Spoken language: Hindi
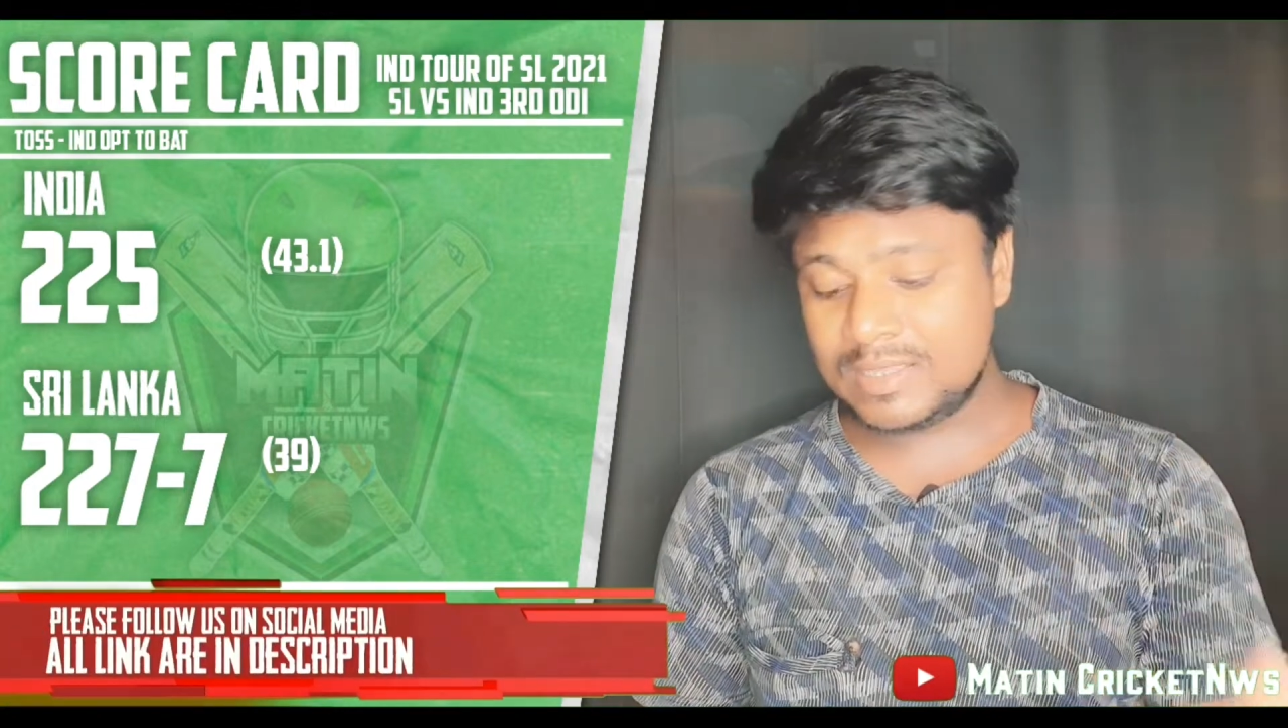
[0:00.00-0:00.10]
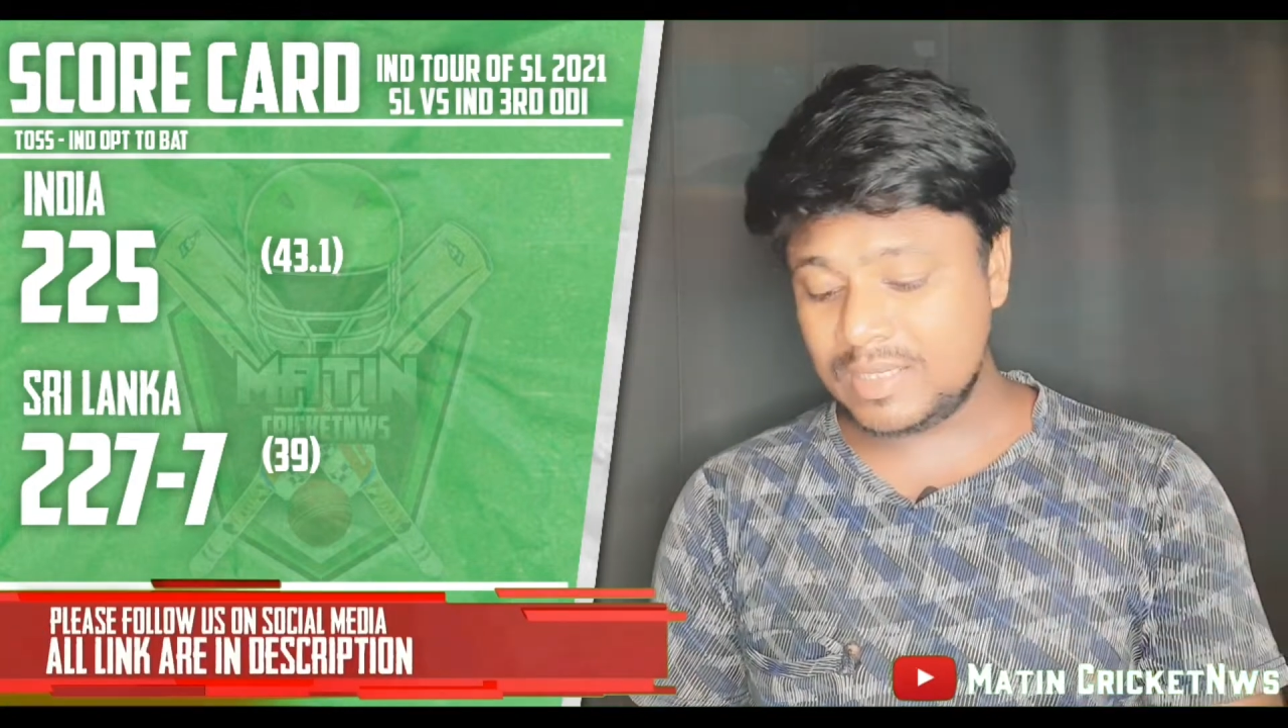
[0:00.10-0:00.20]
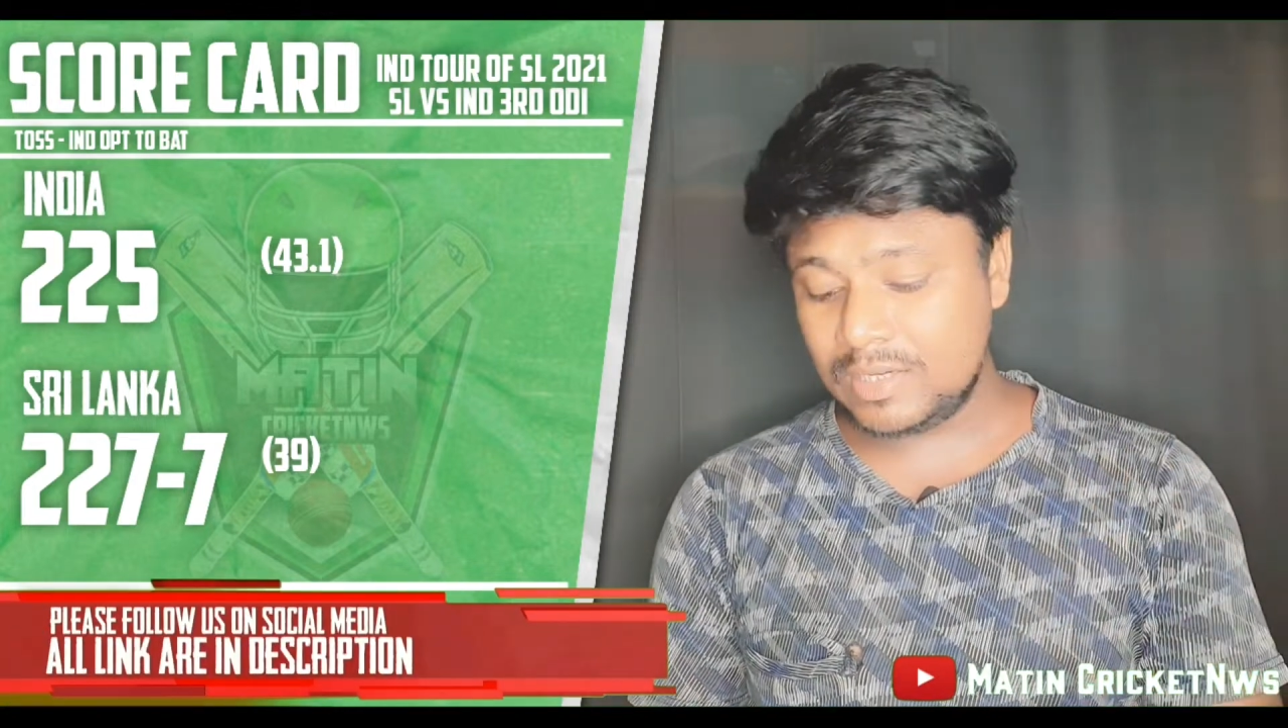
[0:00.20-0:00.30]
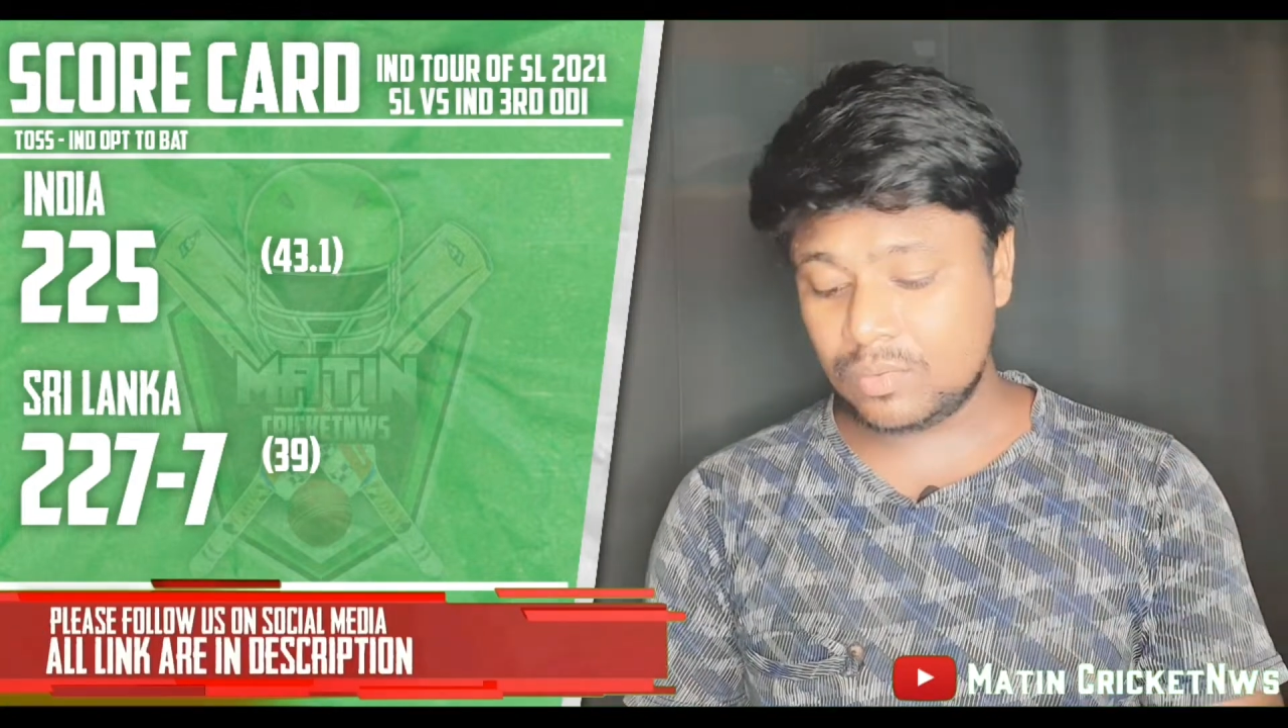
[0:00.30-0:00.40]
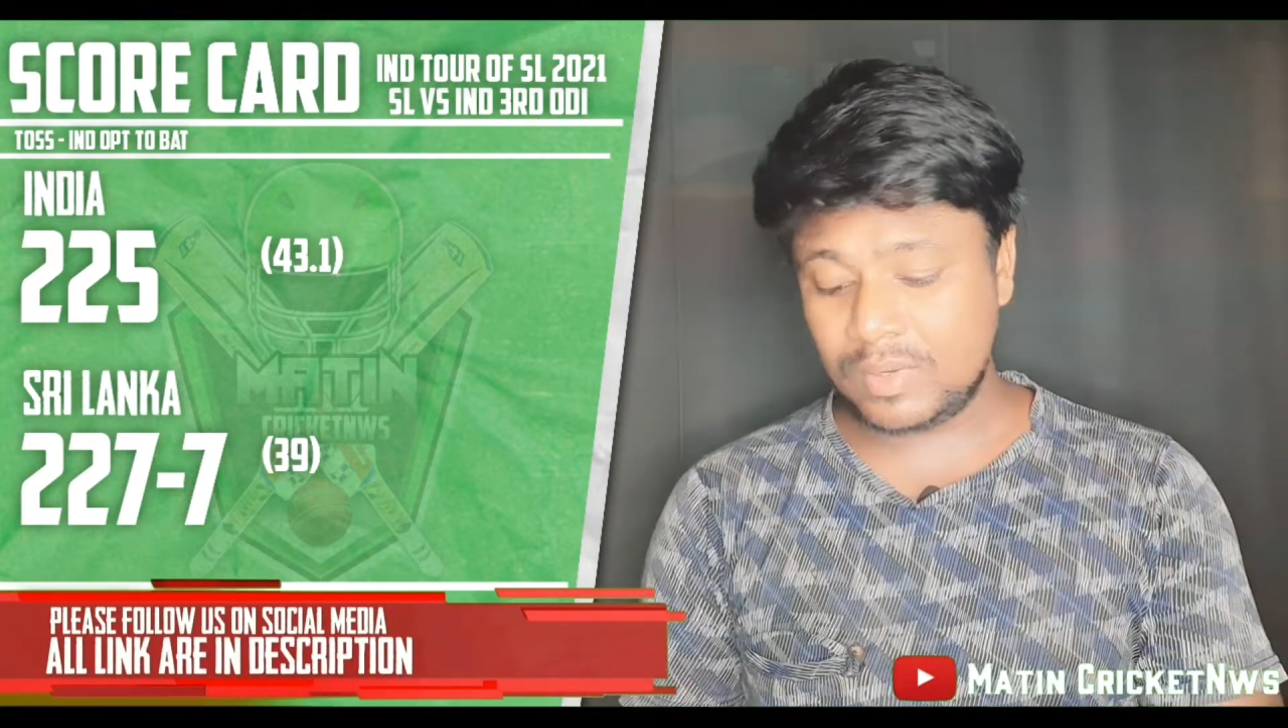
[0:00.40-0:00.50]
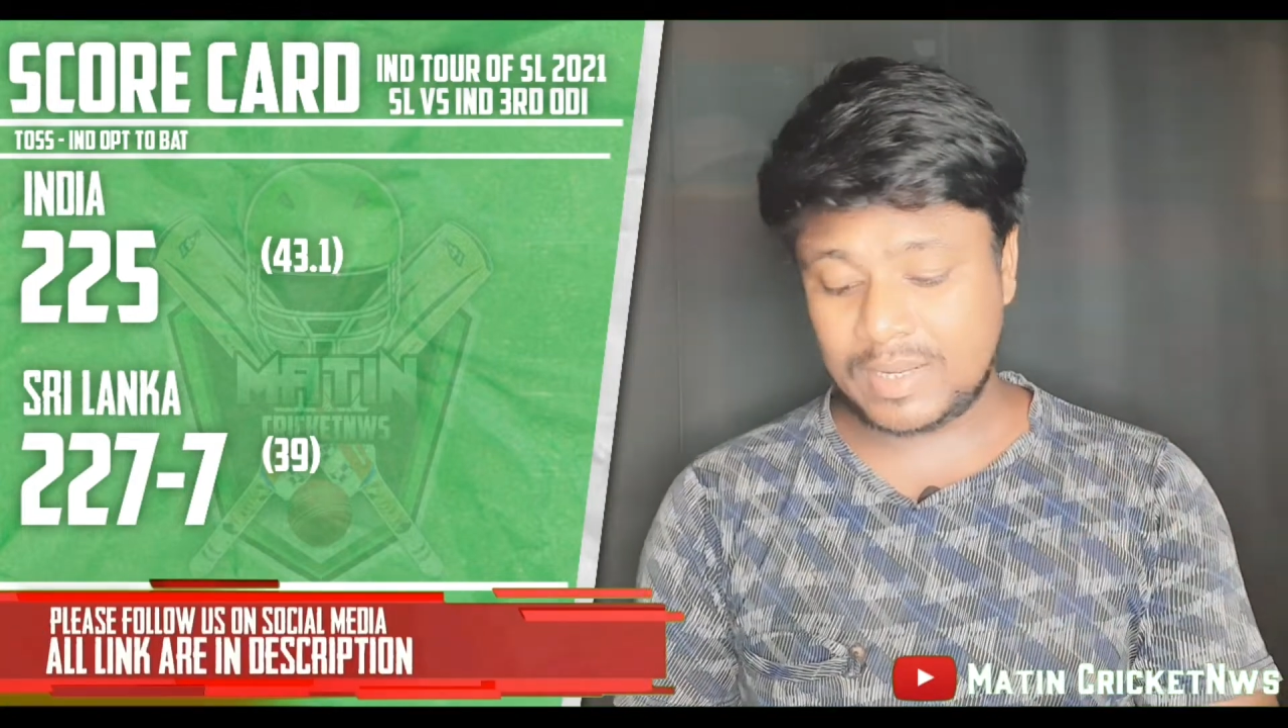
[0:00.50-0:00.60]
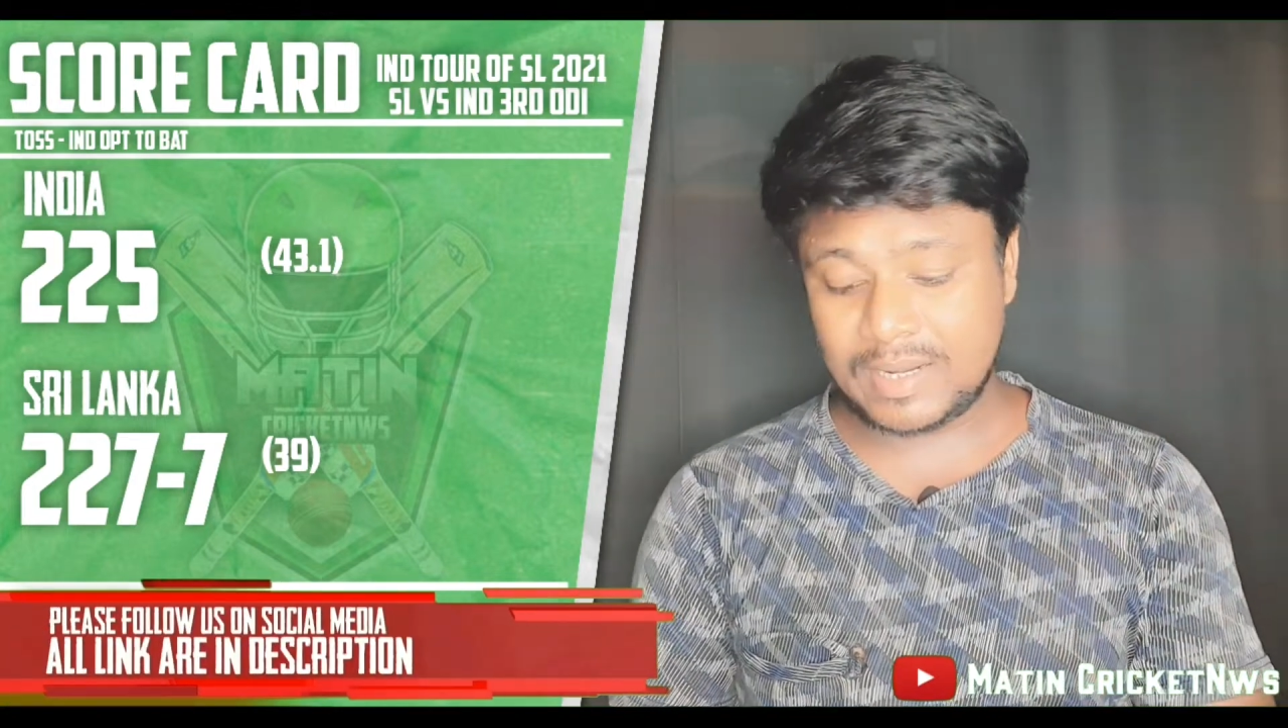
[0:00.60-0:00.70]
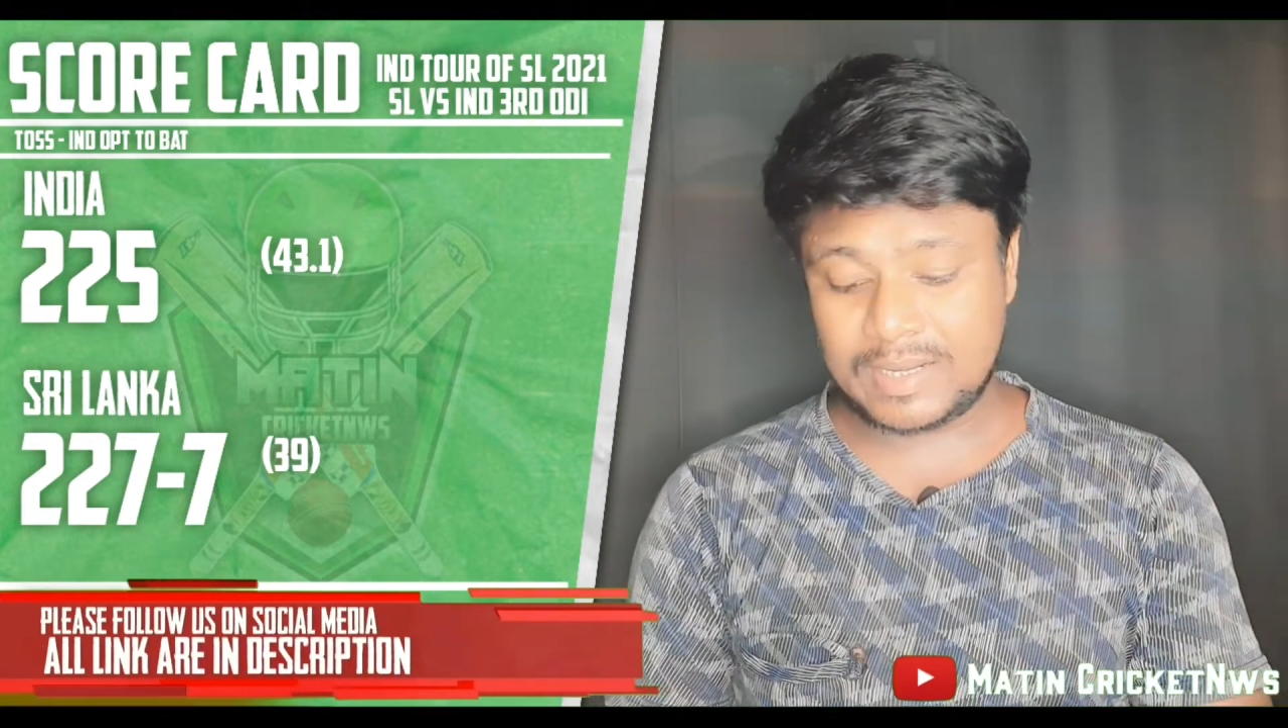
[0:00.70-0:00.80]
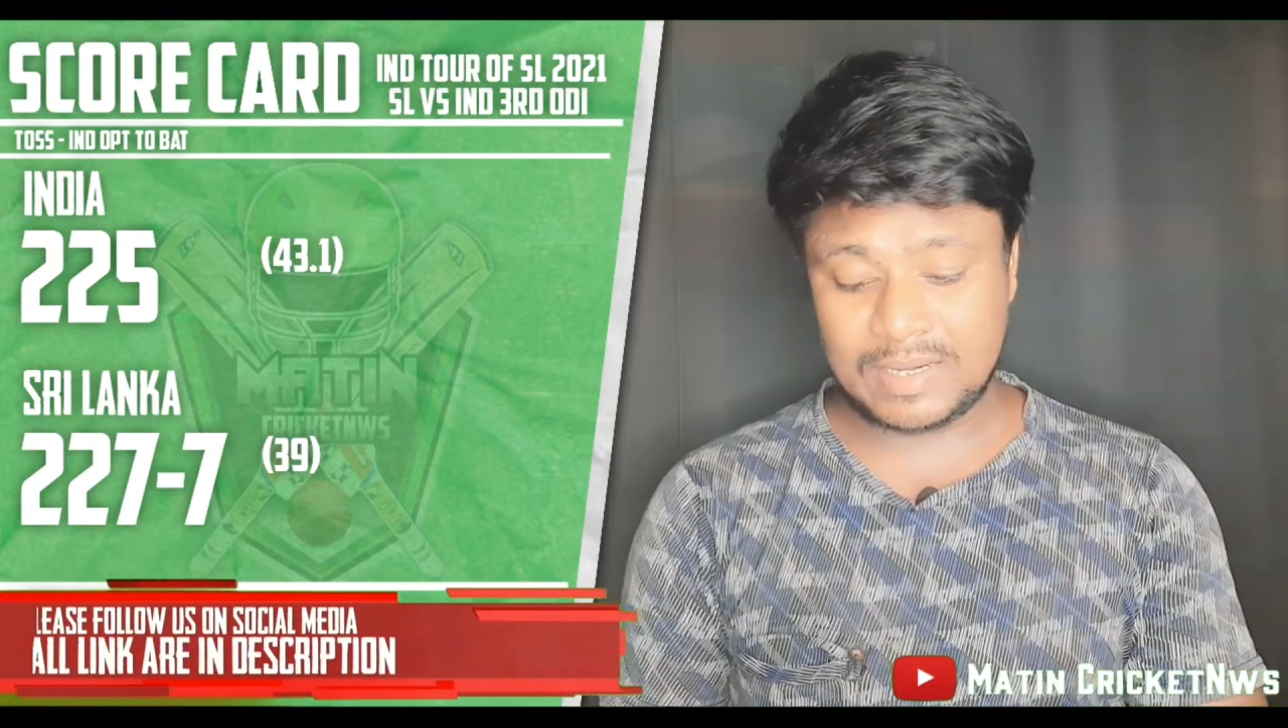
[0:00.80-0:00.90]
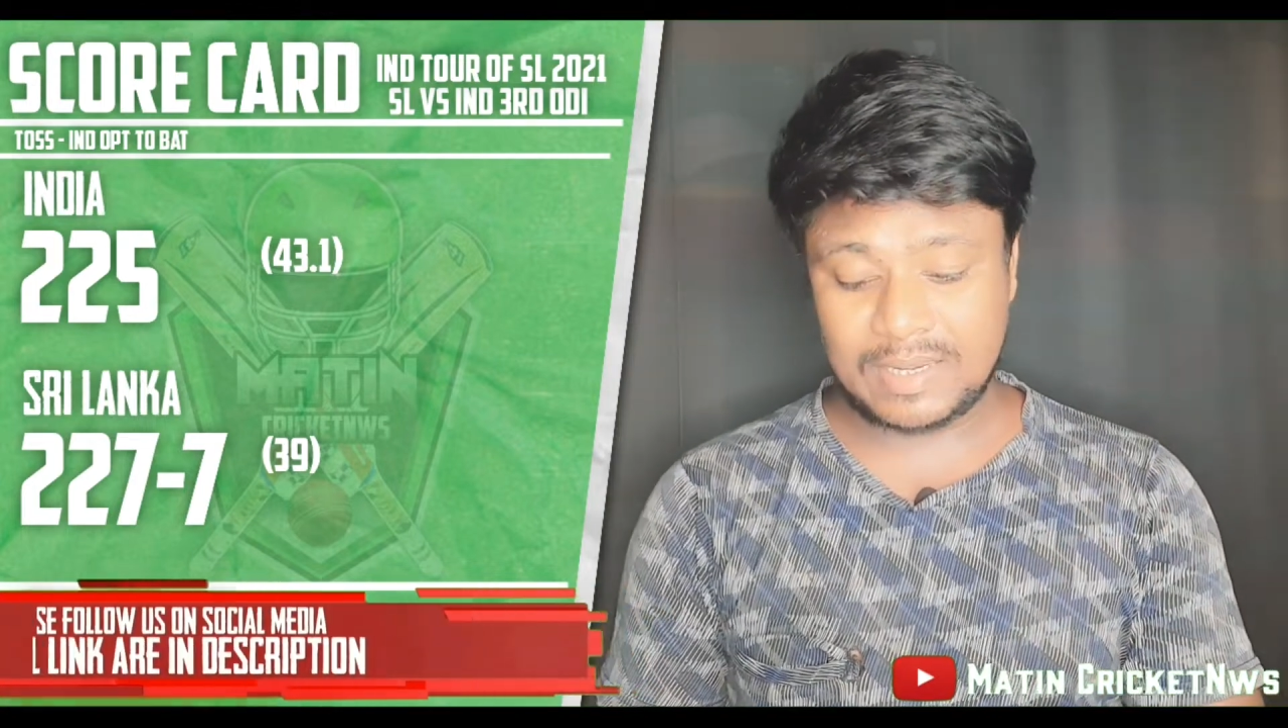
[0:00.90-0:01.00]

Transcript: तीन विकेट